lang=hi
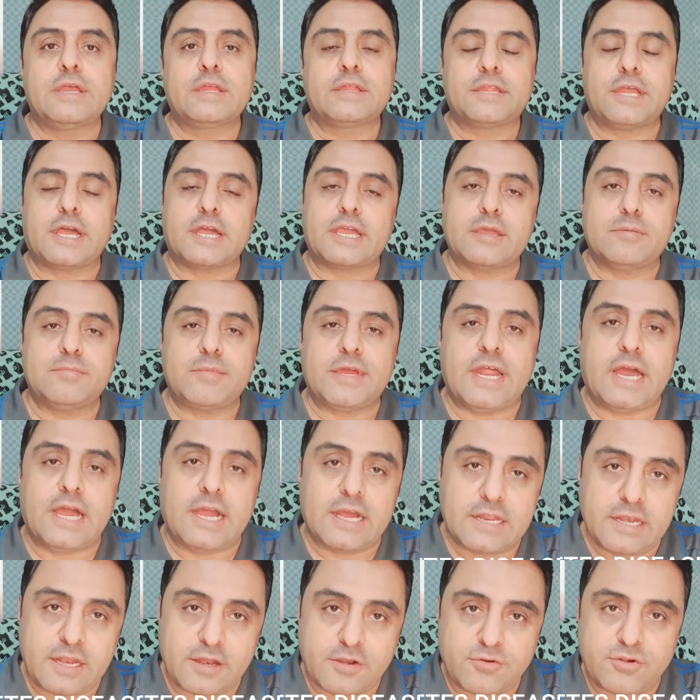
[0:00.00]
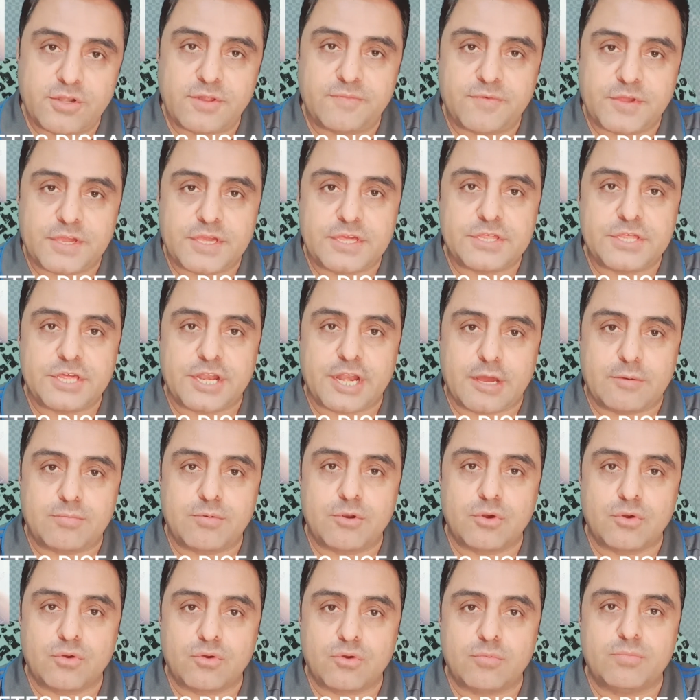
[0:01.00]
ताकि मेरा अगला नोटिफिकेशन आप
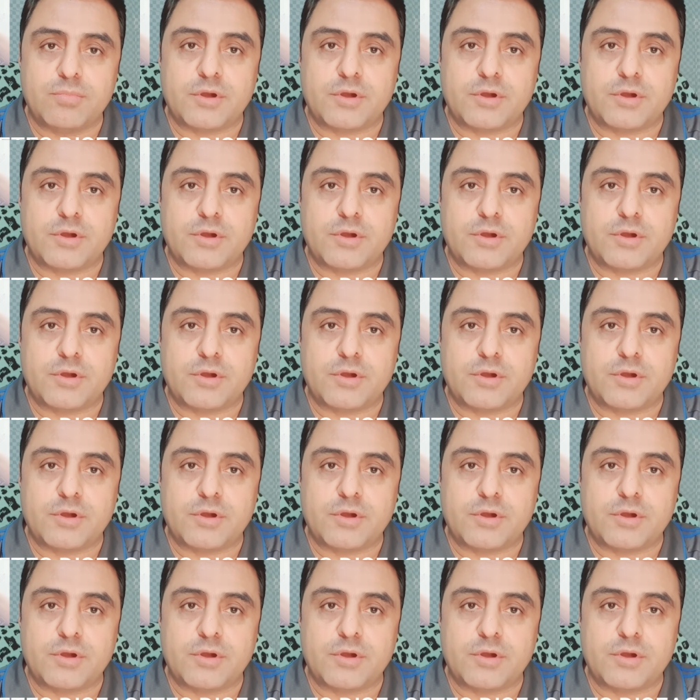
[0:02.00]
लोगों को